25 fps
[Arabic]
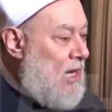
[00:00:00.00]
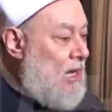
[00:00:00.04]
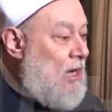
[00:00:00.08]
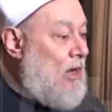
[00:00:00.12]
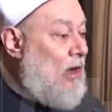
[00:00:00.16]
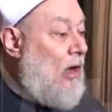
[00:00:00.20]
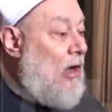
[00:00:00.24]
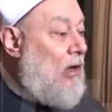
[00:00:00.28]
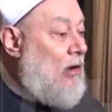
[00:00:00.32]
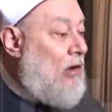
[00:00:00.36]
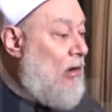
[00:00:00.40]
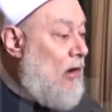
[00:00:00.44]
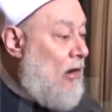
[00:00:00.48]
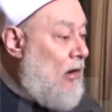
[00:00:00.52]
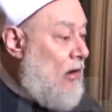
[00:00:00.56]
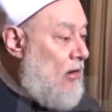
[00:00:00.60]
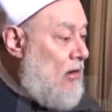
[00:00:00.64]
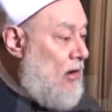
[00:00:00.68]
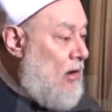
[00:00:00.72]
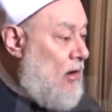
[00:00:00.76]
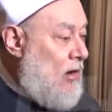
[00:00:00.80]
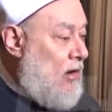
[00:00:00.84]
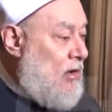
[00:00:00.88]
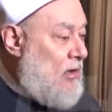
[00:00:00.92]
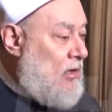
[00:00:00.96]

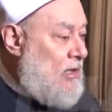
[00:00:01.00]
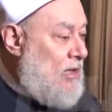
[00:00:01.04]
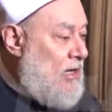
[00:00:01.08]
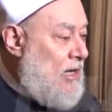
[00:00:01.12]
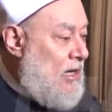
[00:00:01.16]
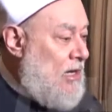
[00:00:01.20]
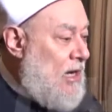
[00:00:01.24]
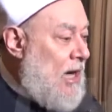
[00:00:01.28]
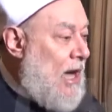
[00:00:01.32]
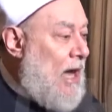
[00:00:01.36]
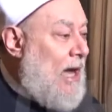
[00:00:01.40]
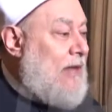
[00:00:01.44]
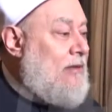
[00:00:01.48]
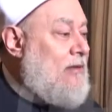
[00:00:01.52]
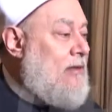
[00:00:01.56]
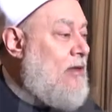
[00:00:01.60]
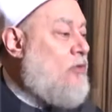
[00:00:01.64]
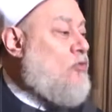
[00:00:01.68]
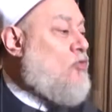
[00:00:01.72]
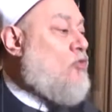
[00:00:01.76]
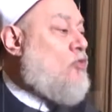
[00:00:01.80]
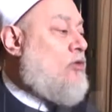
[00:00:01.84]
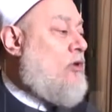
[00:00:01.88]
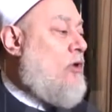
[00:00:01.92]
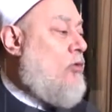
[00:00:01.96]
العلاقة دي
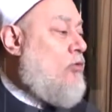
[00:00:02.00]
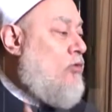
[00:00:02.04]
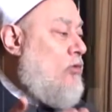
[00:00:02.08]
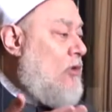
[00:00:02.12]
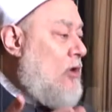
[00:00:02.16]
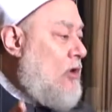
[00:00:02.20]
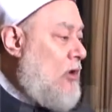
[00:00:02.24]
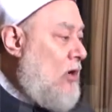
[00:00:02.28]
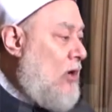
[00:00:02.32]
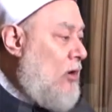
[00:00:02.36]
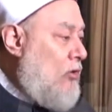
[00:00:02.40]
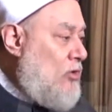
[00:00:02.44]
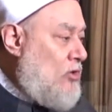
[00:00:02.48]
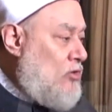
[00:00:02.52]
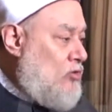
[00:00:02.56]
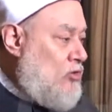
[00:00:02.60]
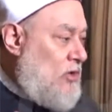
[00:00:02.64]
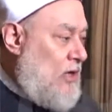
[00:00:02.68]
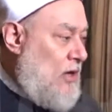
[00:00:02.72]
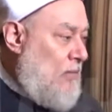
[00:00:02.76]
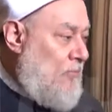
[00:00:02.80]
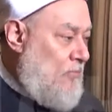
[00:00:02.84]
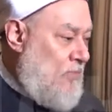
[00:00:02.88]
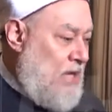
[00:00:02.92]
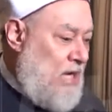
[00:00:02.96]
حتى تطورها
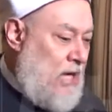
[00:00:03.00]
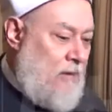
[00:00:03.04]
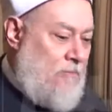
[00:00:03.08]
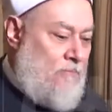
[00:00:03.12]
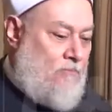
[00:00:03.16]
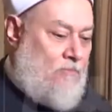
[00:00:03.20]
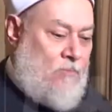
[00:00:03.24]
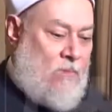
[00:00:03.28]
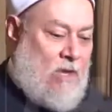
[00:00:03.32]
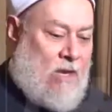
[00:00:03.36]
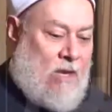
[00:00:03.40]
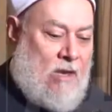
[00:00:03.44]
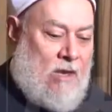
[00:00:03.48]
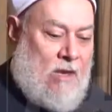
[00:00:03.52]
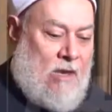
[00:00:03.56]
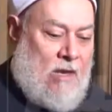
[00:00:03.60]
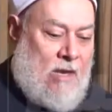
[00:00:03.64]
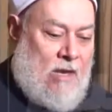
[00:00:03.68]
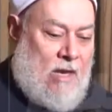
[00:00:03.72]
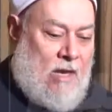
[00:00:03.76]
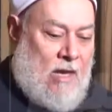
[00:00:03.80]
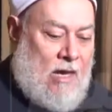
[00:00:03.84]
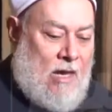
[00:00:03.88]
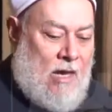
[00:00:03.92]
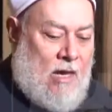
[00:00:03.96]
وتنميها
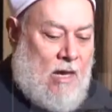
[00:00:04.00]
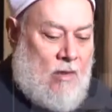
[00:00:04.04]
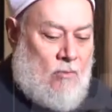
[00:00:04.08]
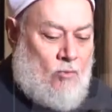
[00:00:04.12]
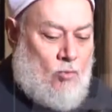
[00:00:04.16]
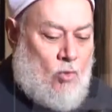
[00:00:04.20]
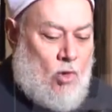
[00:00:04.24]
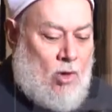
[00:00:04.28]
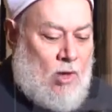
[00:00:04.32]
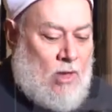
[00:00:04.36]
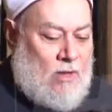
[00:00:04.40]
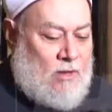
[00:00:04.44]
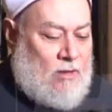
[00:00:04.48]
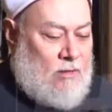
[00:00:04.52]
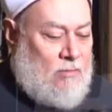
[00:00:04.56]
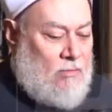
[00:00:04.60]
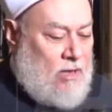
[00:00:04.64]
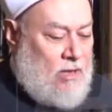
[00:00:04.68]
مقدم